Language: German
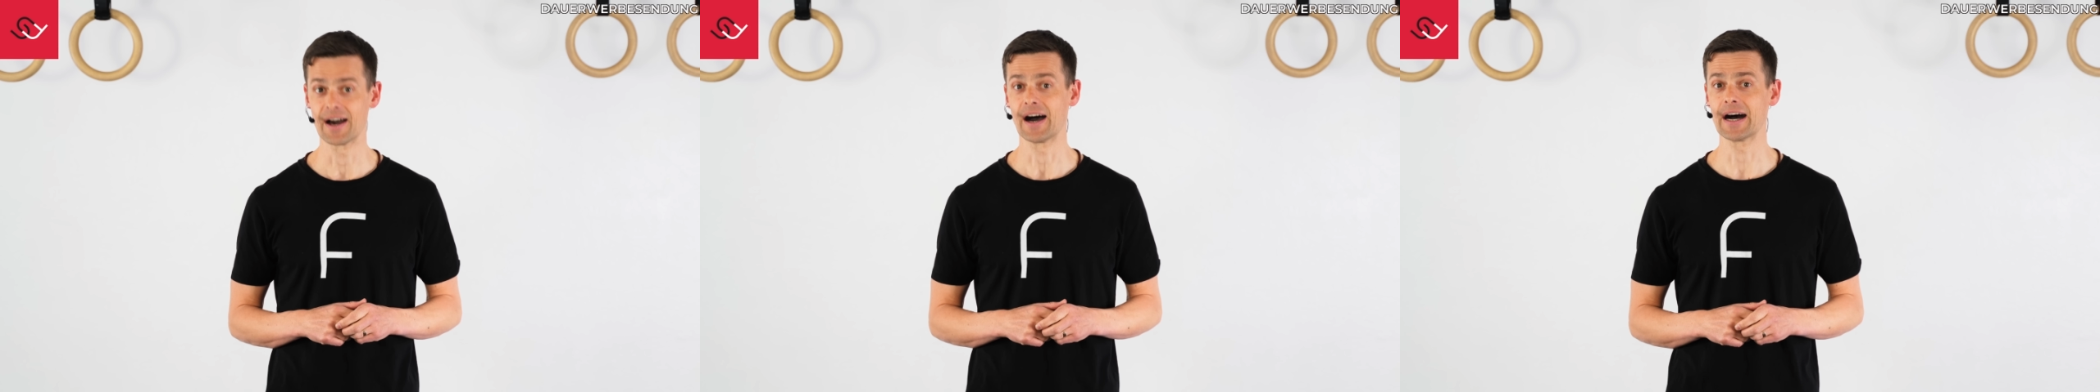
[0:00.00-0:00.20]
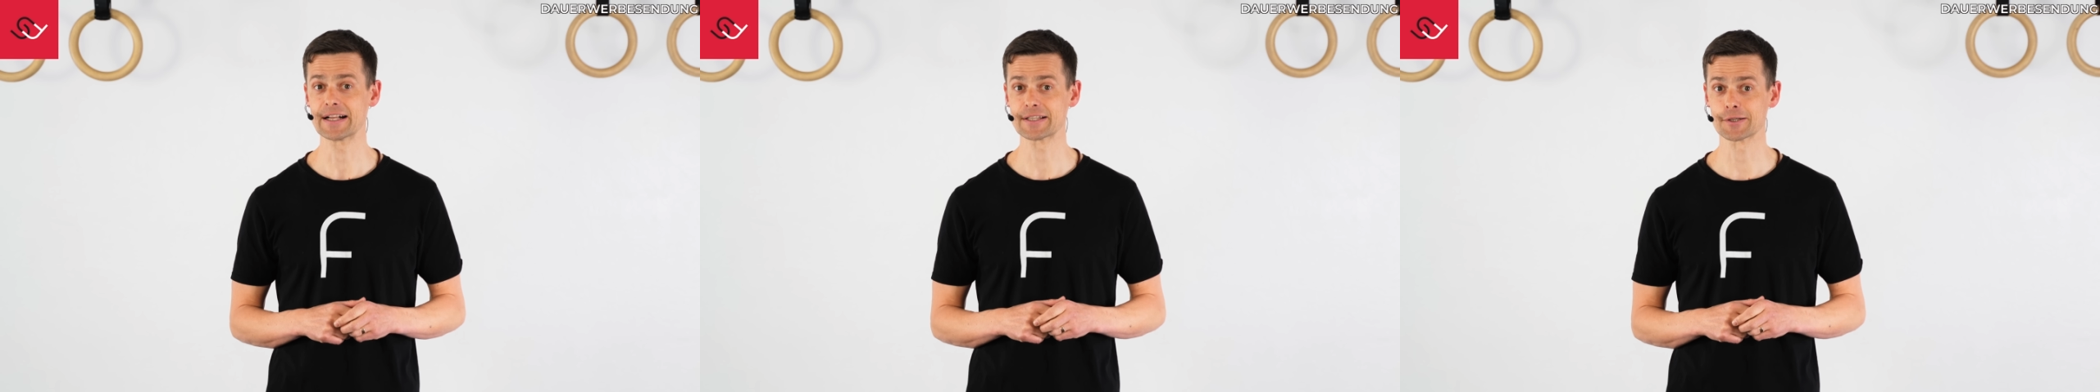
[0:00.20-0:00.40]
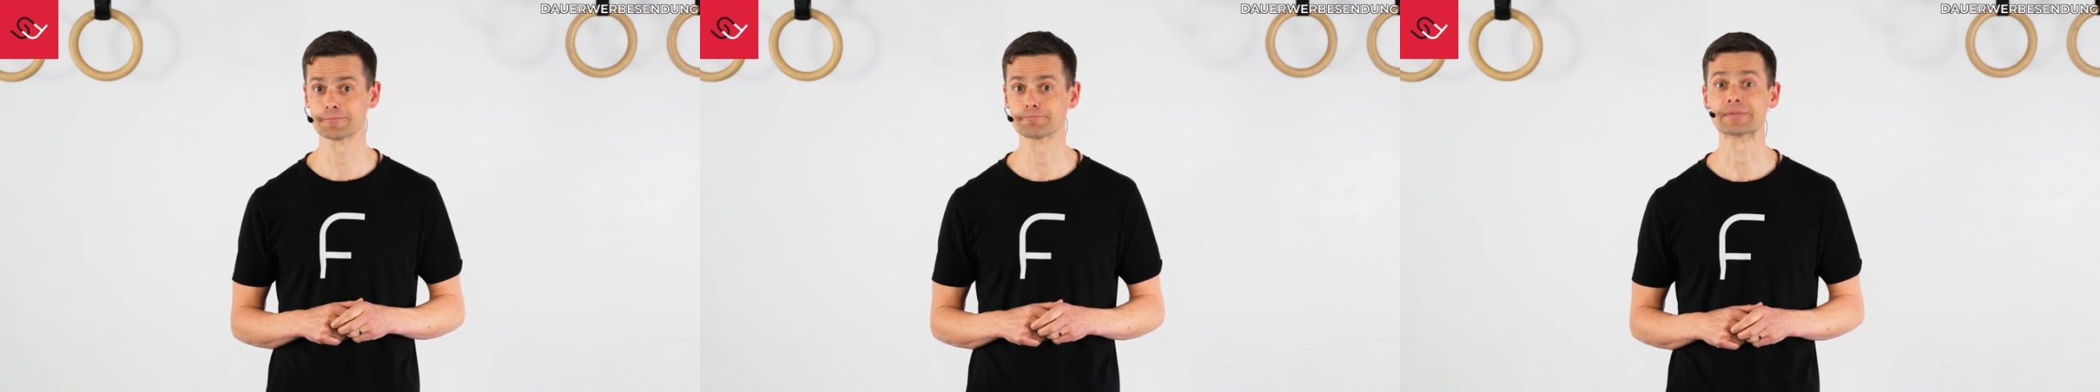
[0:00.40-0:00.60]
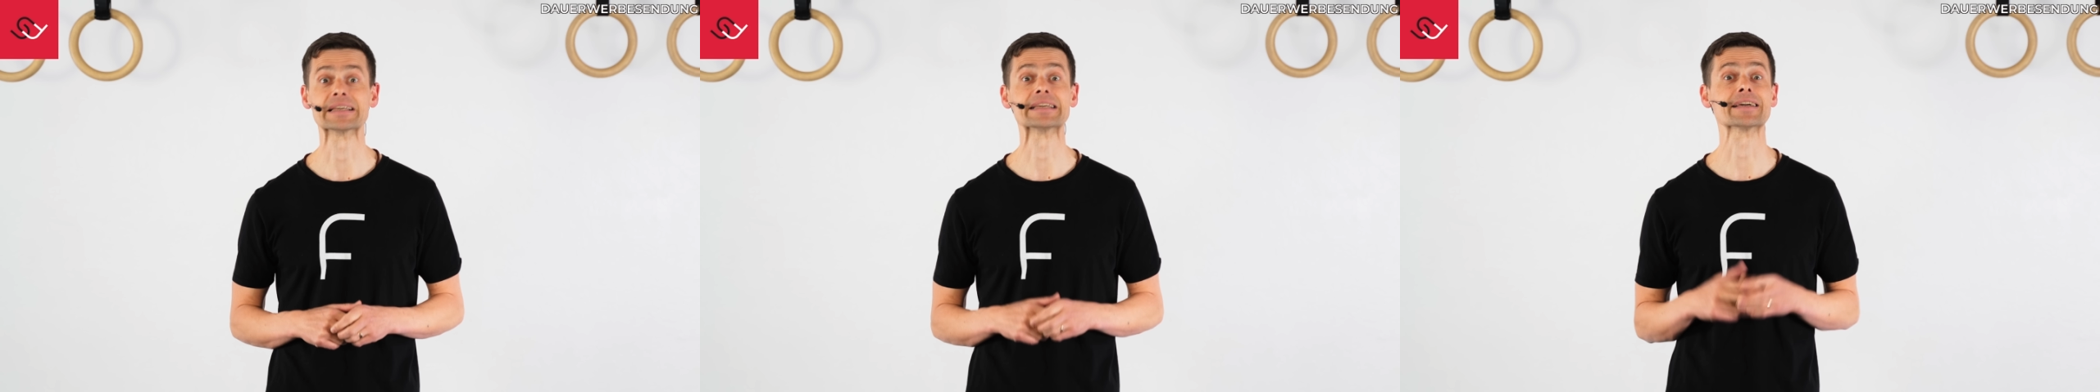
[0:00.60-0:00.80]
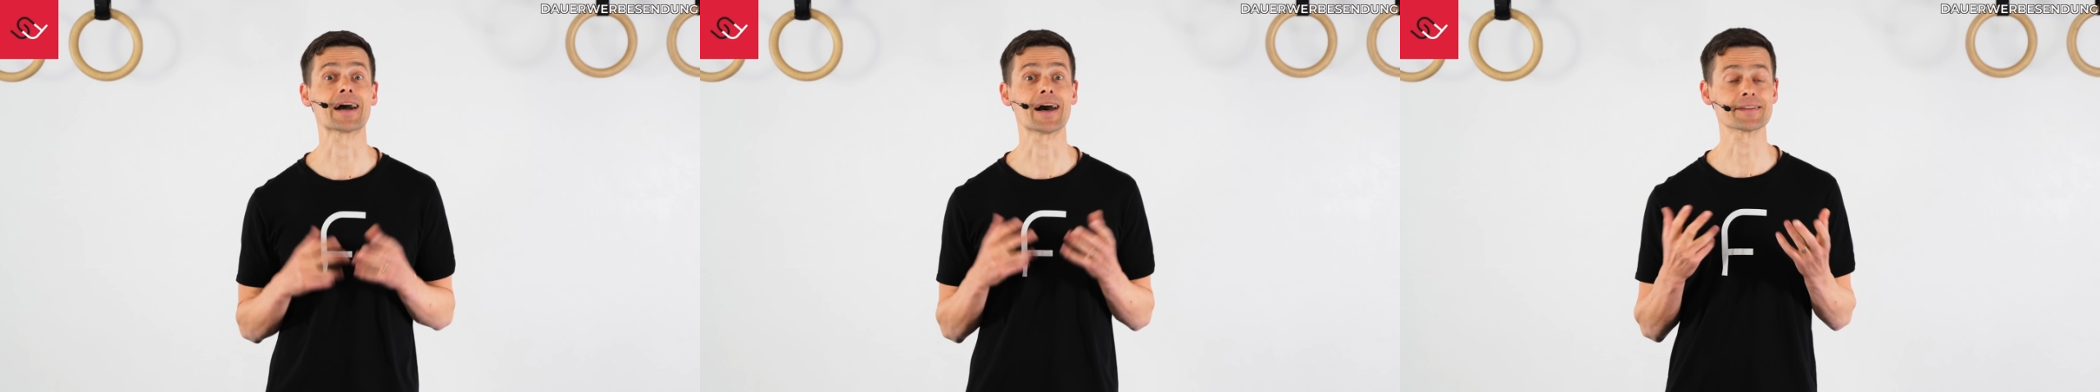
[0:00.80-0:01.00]
Also,
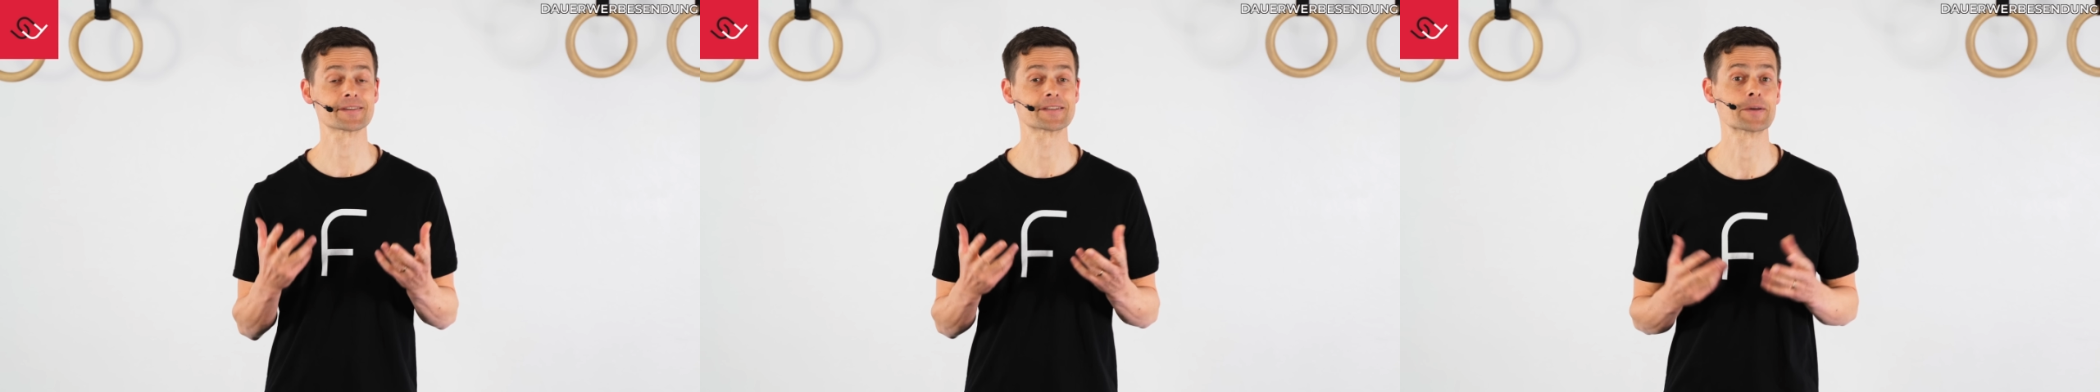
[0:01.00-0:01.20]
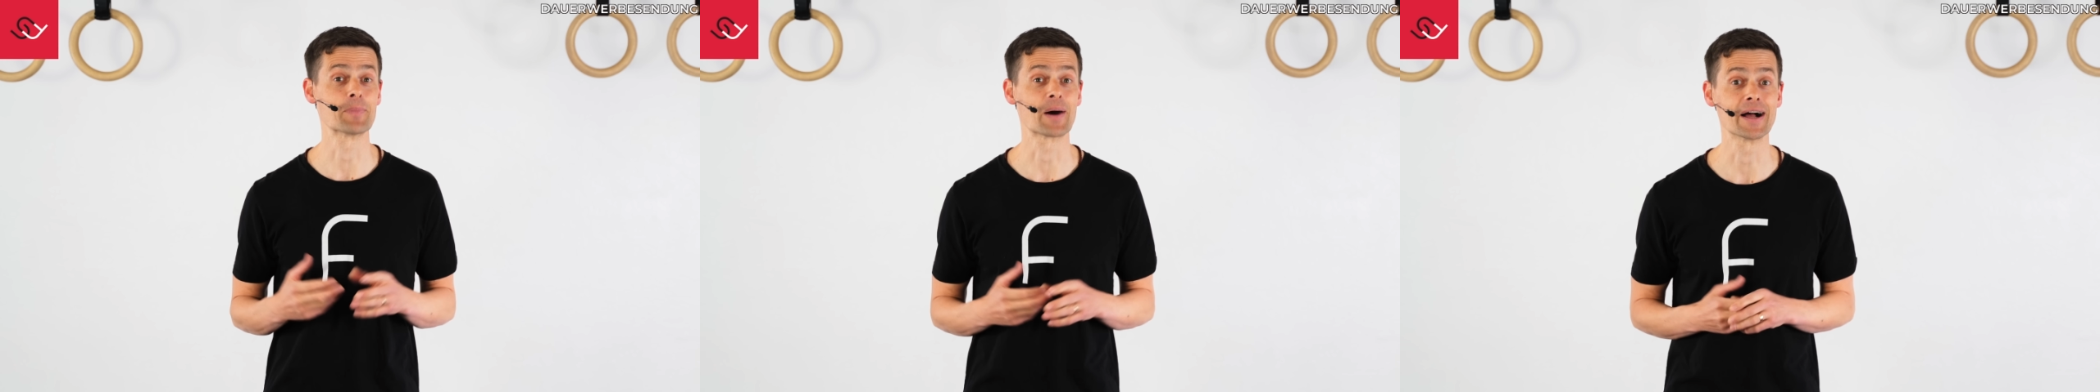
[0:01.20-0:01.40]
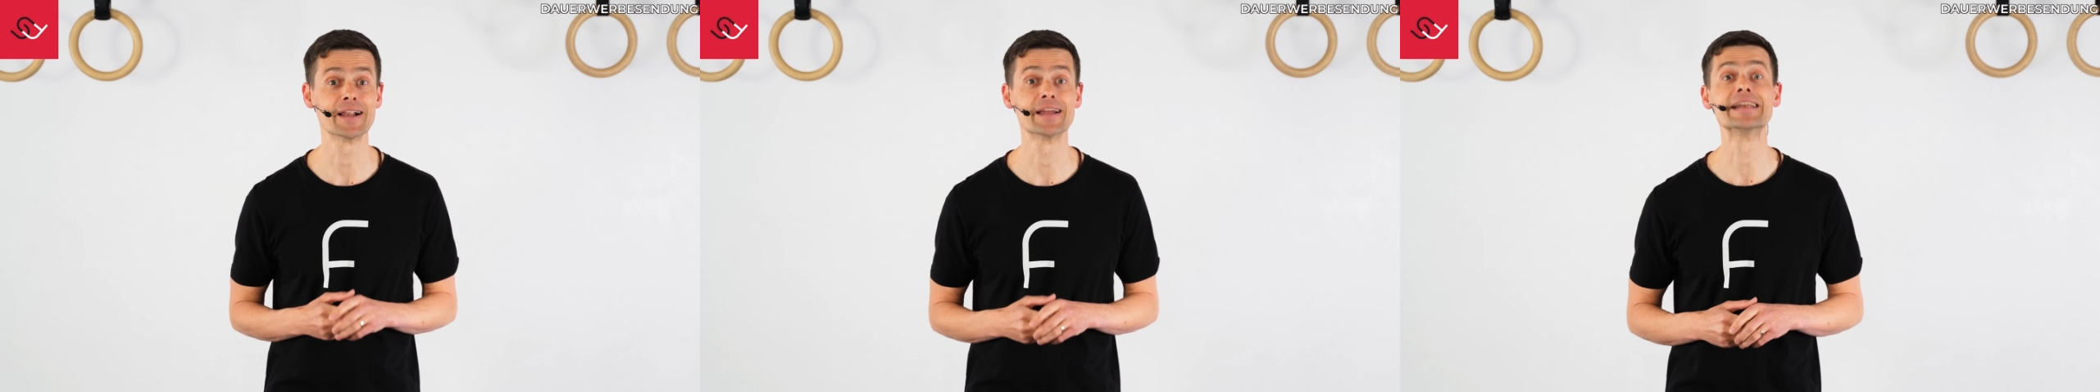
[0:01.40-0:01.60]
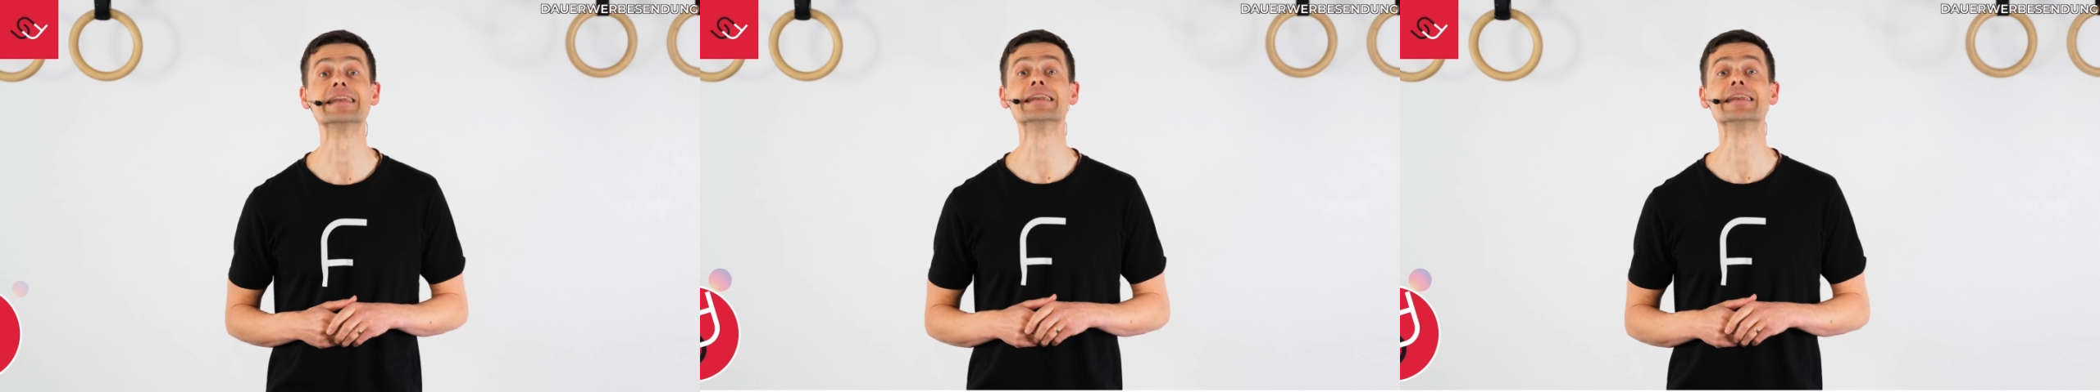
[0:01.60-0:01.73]
ich rate dir mal,